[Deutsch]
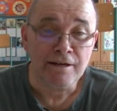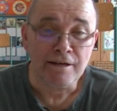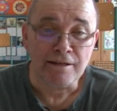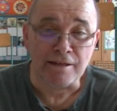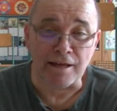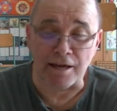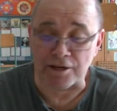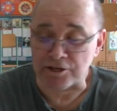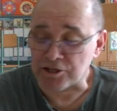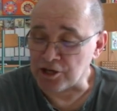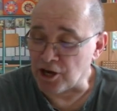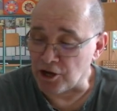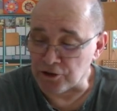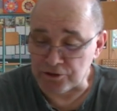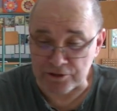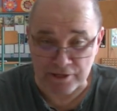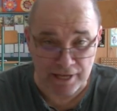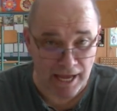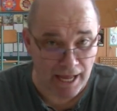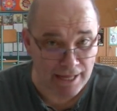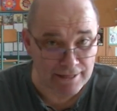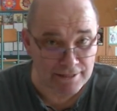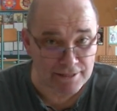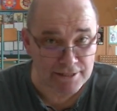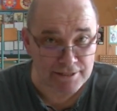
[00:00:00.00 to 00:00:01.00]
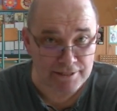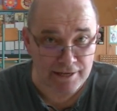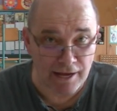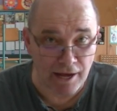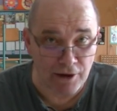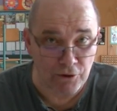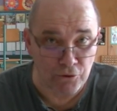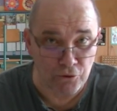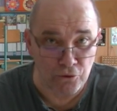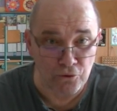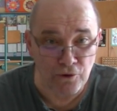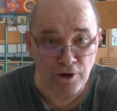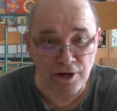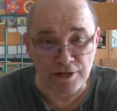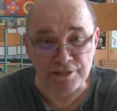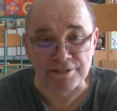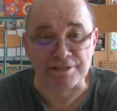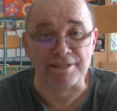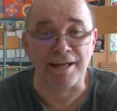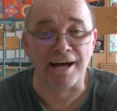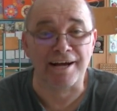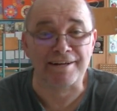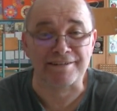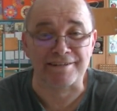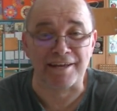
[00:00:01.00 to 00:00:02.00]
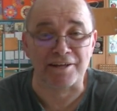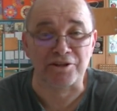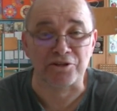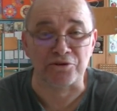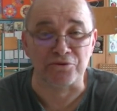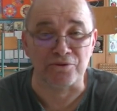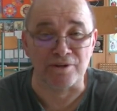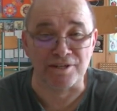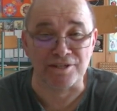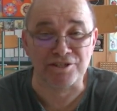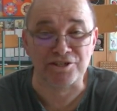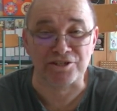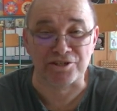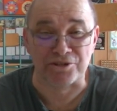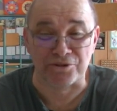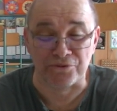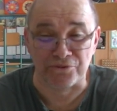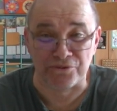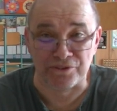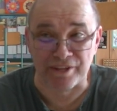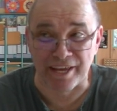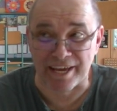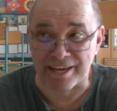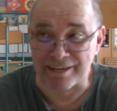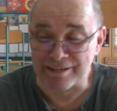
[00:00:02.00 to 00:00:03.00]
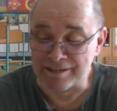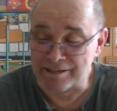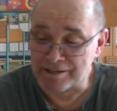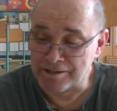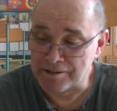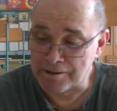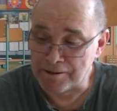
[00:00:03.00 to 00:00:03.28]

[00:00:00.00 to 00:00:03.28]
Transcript: Er schaut ganz K.O. aus nach der Turnstunde.